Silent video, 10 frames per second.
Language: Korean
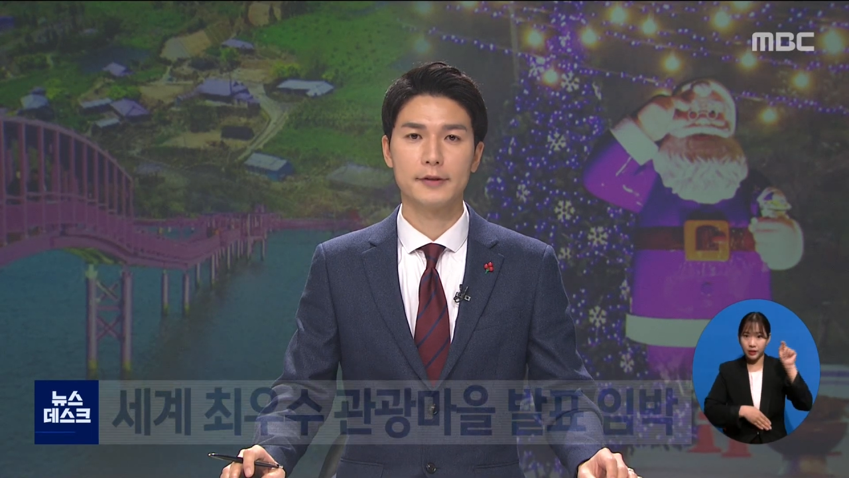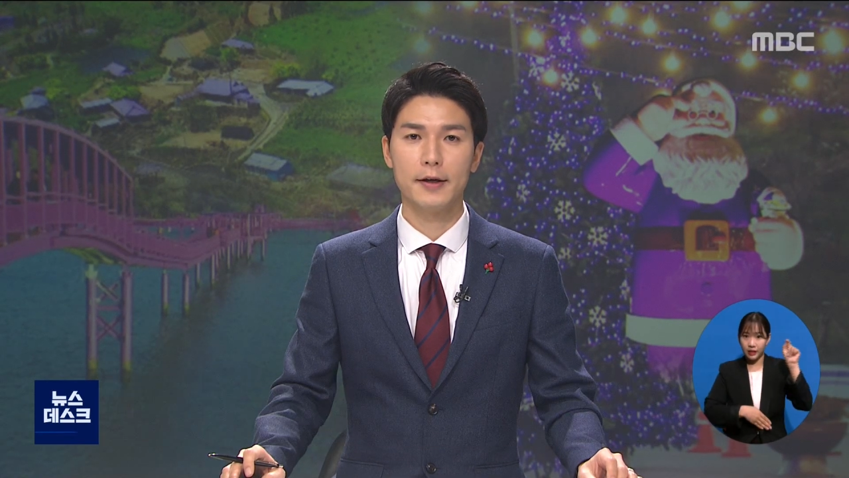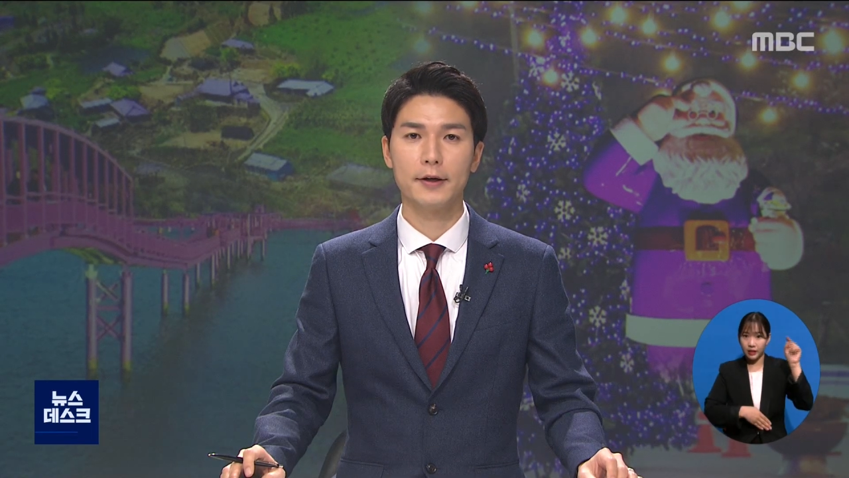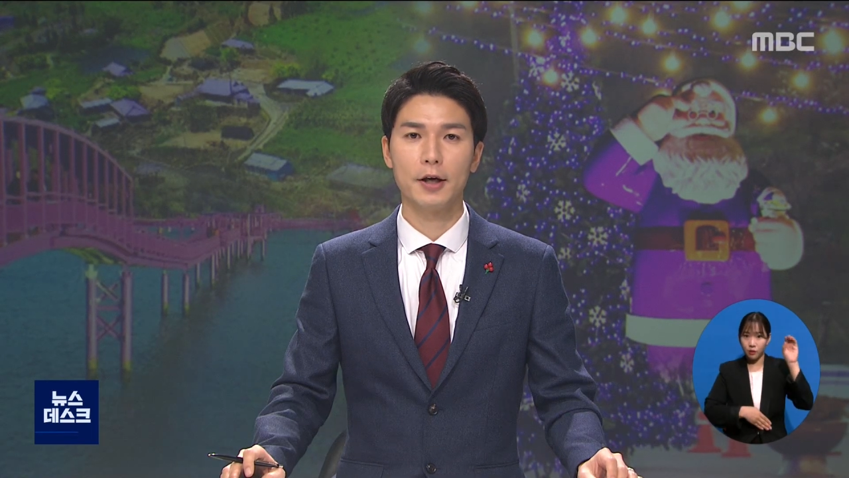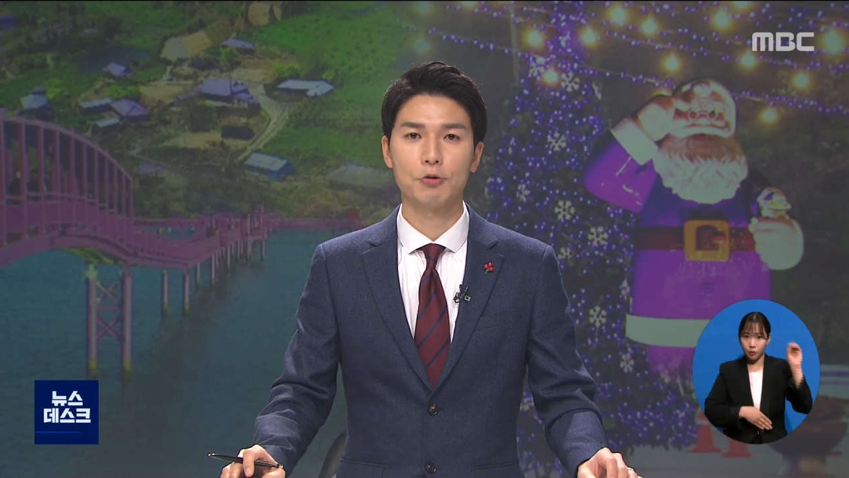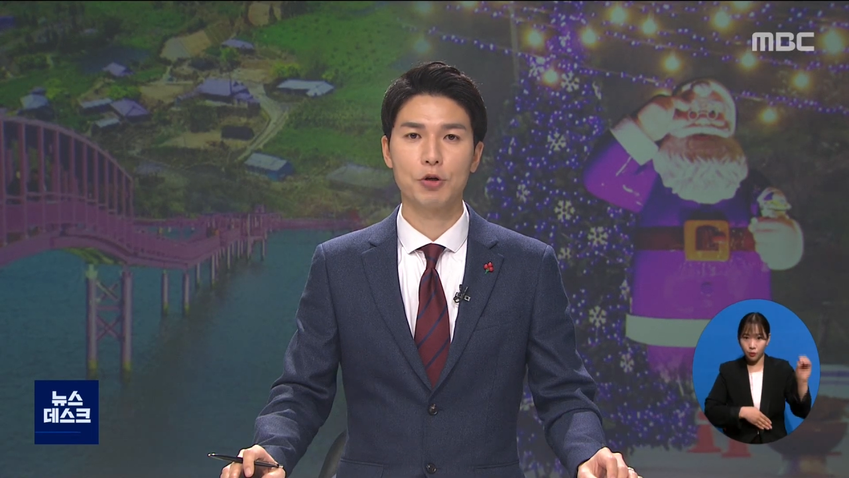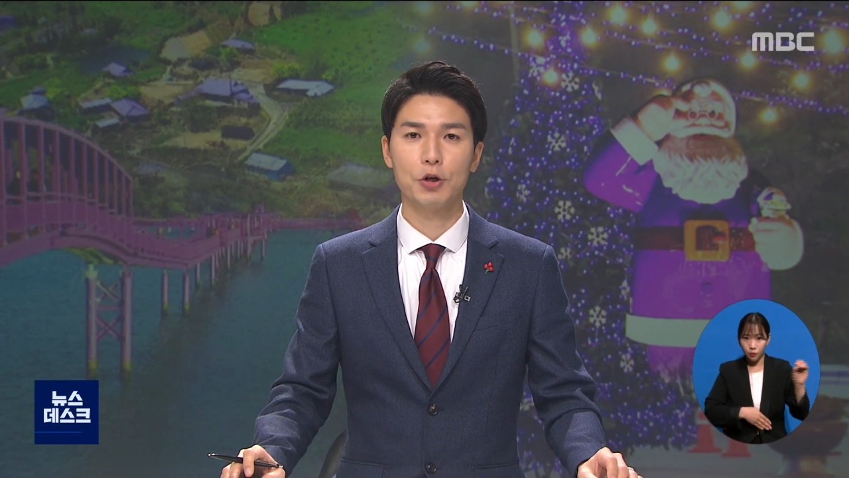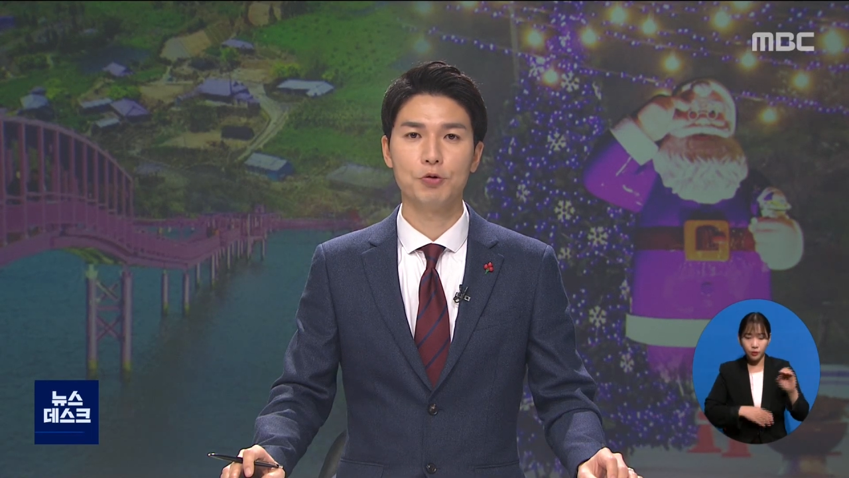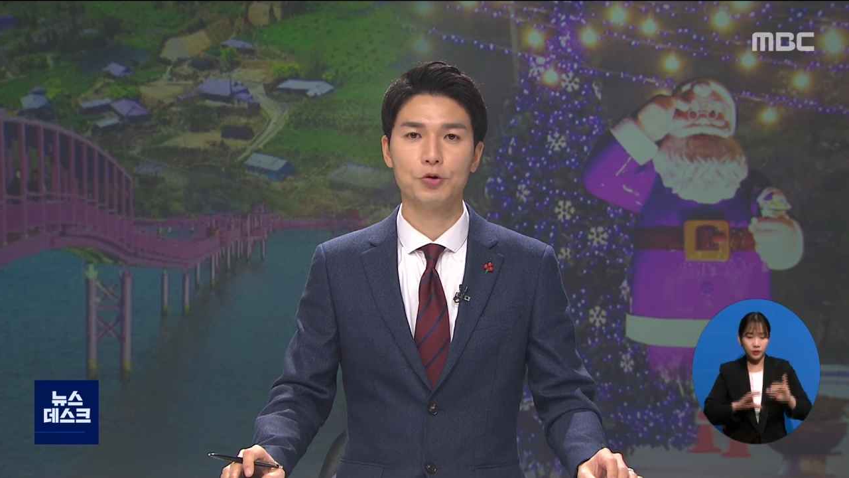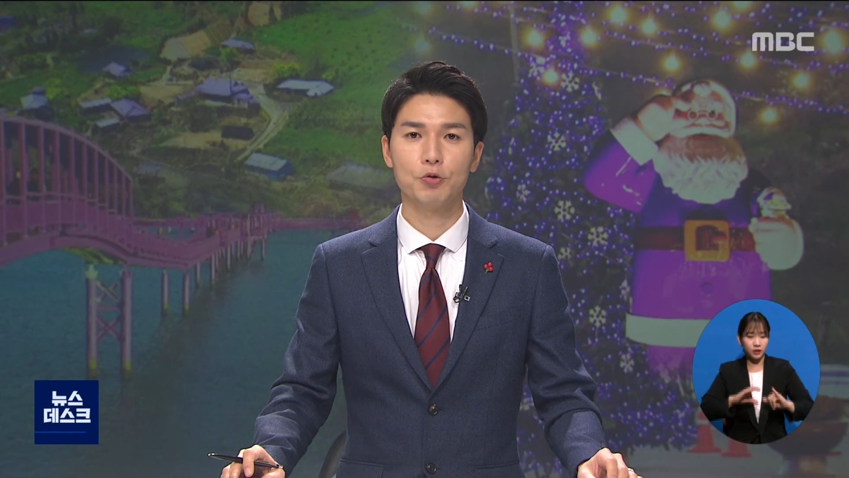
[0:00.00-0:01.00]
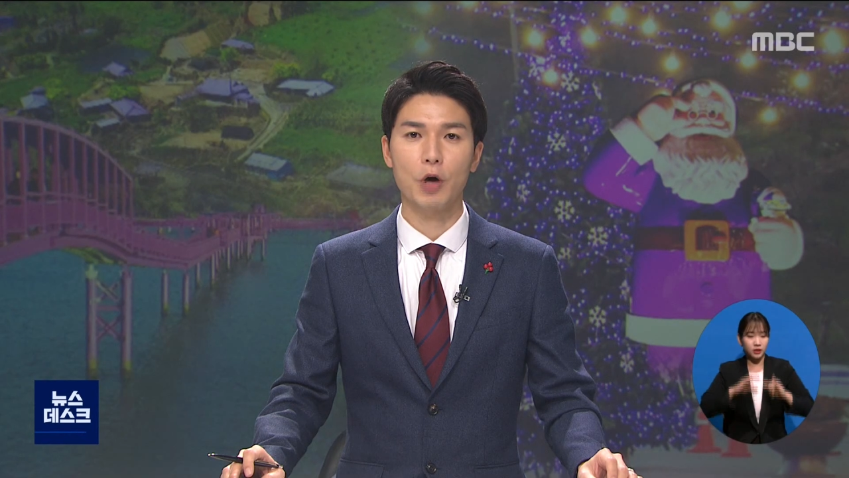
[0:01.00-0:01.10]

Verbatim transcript: 세계 최우수